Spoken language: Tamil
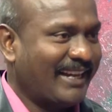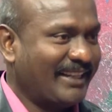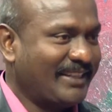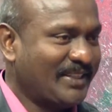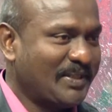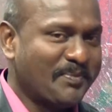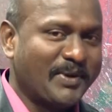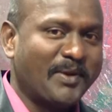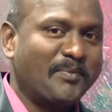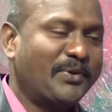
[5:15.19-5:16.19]
அந்த சின்ன
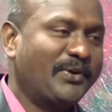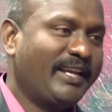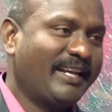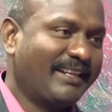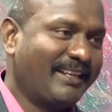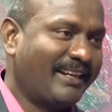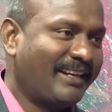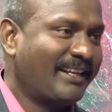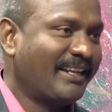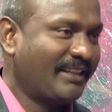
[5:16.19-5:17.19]
பையன் போய் அந்த
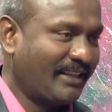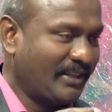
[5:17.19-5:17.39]
நாட்டை அந்த